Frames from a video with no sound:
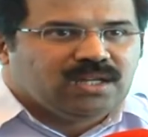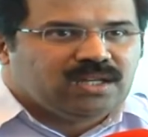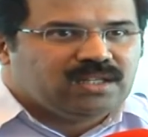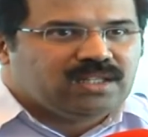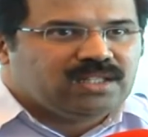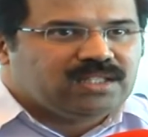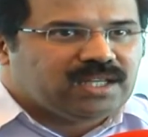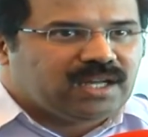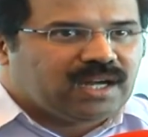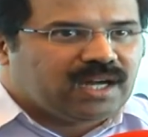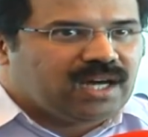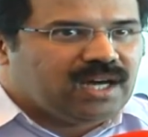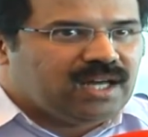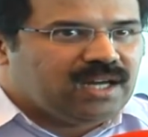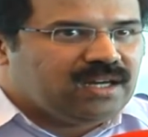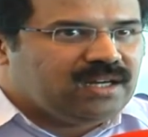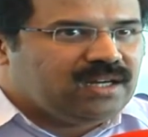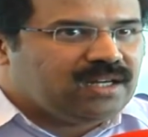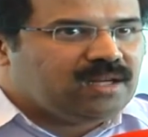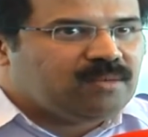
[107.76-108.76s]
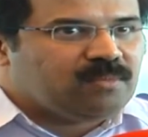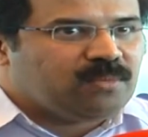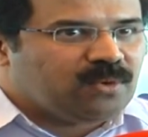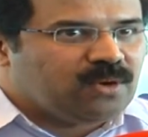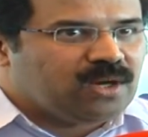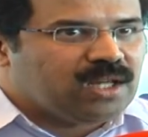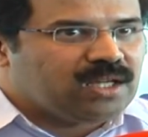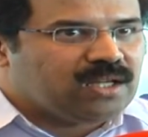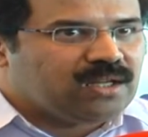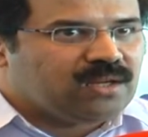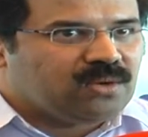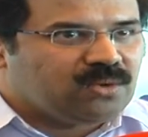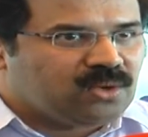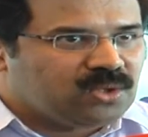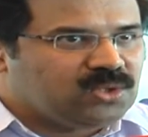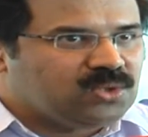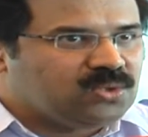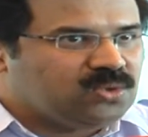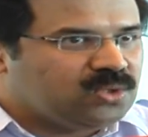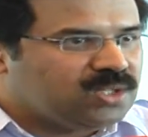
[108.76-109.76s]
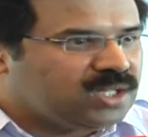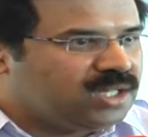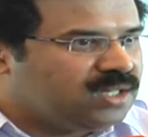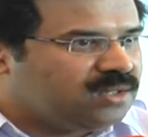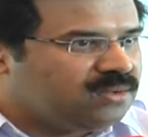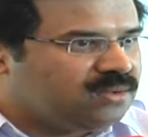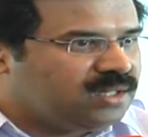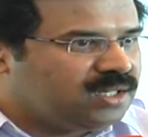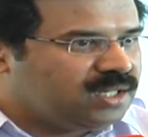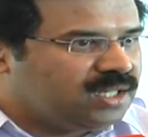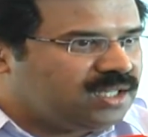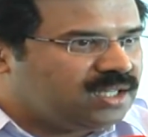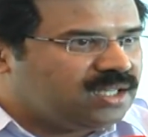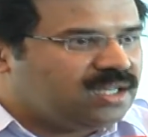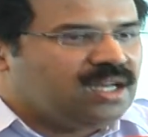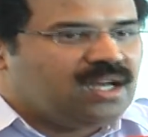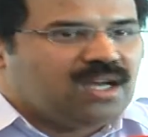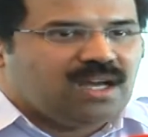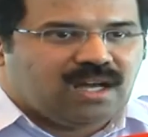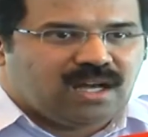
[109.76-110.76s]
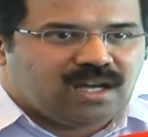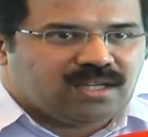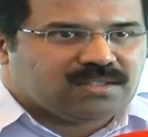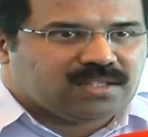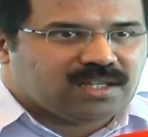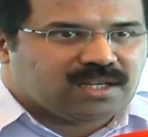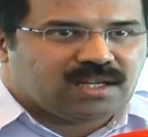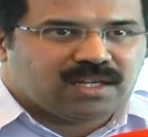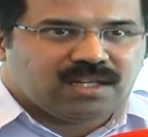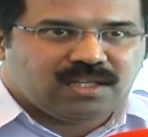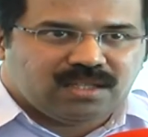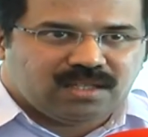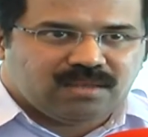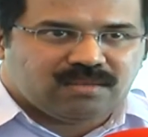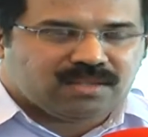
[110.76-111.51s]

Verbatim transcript: ఇది జరగాలంటే పోలింగ్ రోజు ఉన్నటువంటి ఆ సరళి